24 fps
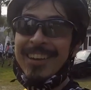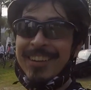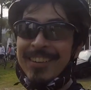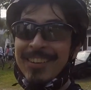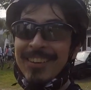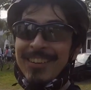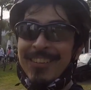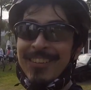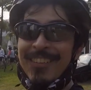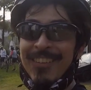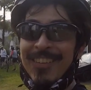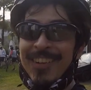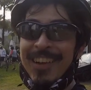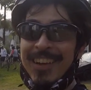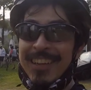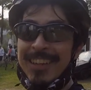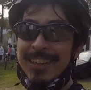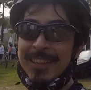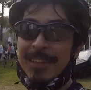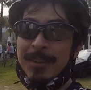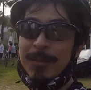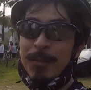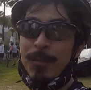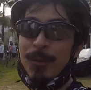que orgulho, hein?
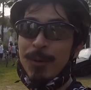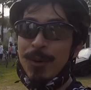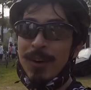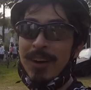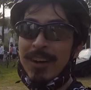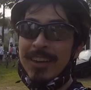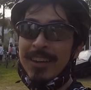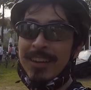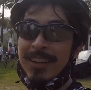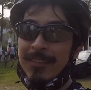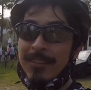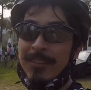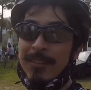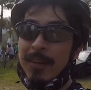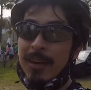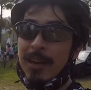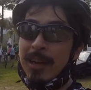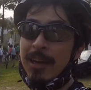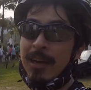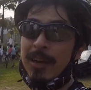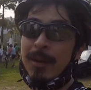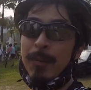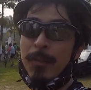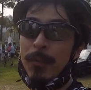Boa.
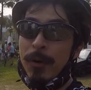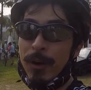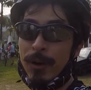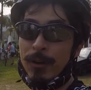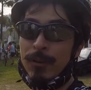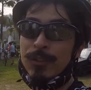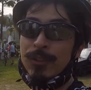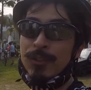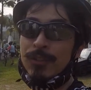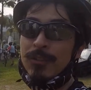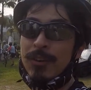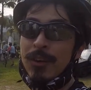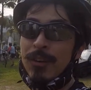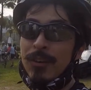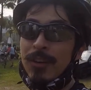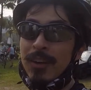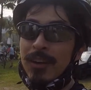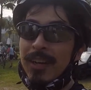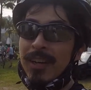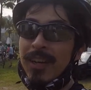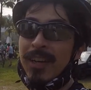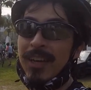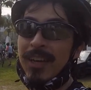Bora continuar o rolê.